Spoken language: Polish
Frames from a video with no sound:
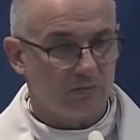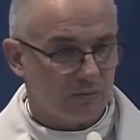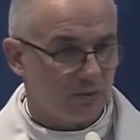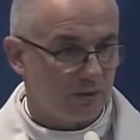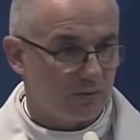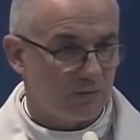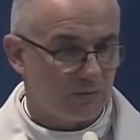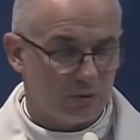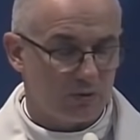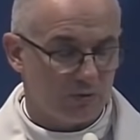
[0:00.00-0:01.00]
E,
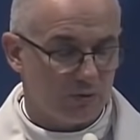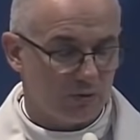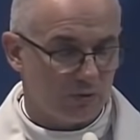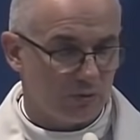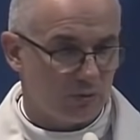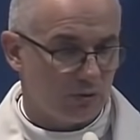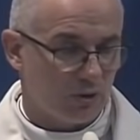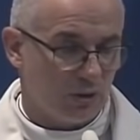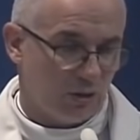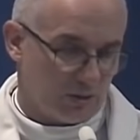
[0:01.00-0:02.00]
ksiądz biskup już
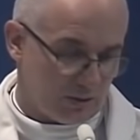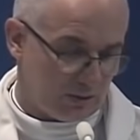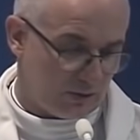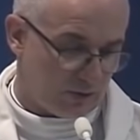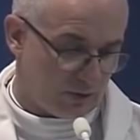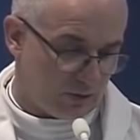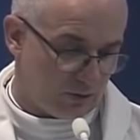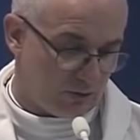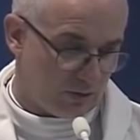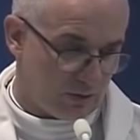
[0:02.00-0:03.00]

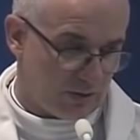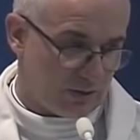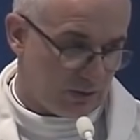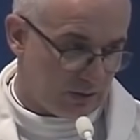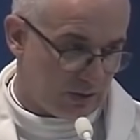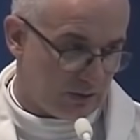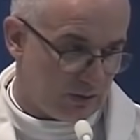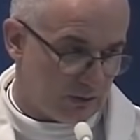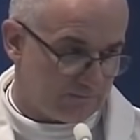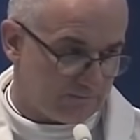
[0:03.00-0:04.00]
zatwierdził jej